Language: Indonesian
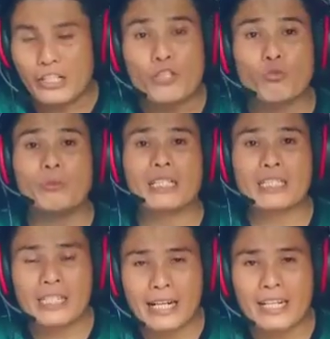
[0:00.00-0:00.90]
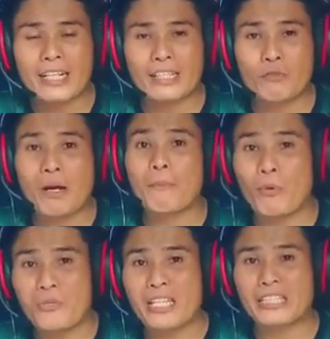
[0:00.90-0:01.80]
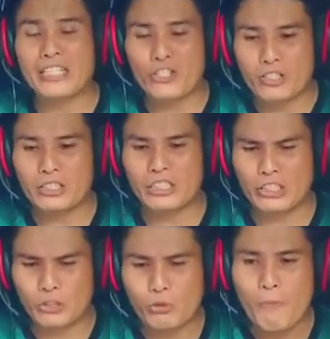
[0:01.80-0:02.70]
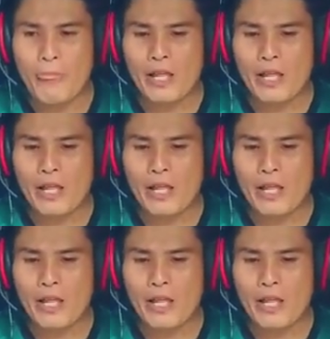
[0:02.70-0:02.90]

Kristuber eh, uh, ya atau apologet Kristen di situ